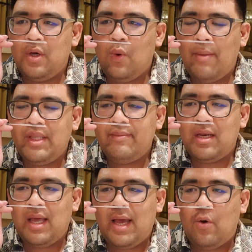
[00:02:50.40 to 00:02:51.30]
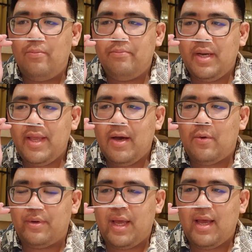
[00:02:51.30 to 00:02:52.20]
ด้วยความที่มันออมเปรี้ย
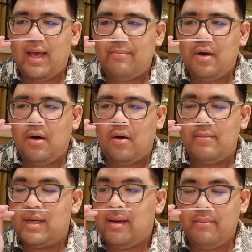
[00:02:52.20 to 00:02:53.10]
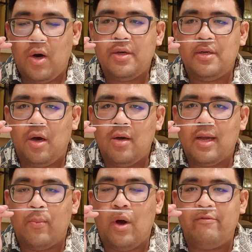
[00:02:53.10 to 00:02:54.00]
วนะครับของเบอร์กามอตเนาะ
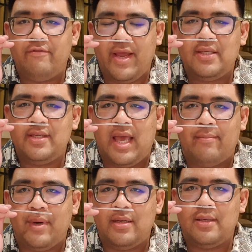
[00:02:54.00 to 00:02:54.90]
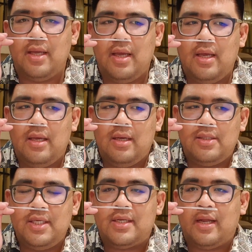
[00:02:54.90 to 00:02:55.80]
กับความเฟรชเนี่ยมัน
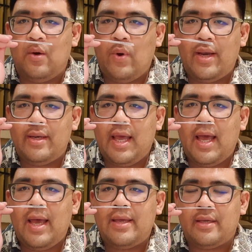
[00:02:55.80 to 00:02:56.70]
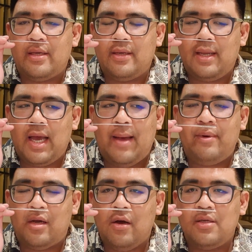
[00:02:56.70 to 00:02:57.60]
ฉีดกลางวันได้นะครับ
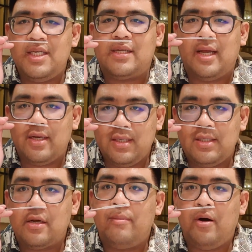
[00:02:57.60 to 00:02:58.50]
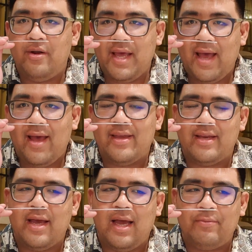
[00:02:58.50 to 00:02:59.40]
แล้วก็ฉีดกลางคืนก็พอได้
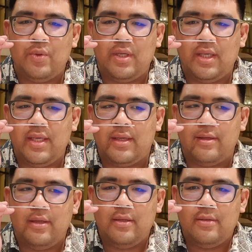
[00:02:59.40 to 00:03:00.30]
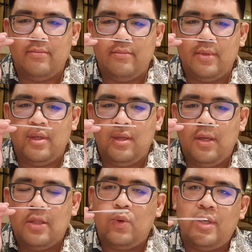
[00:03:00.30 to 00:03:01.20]
นะครับตัวนี้
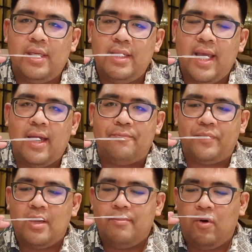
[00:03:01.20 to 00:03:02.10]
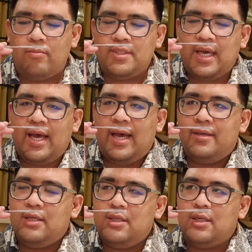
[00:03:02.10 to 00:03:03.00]
ตัวนี้เนี่ย ผมจะ
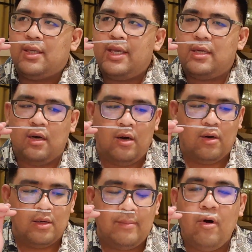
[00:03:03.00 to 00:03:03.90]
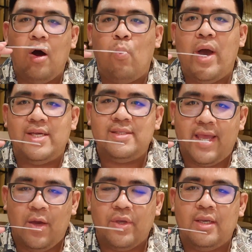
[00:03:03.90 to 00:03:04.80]
นึกถึงกลิ่นของน้ำหอม
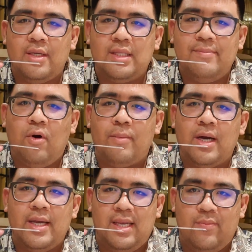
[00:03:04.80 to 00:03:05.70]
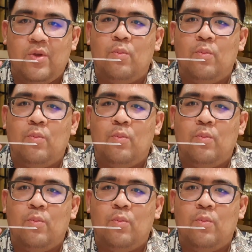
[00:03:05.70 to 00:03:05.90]
YSL กลิ่นหนึ่งที่ผมเคยรี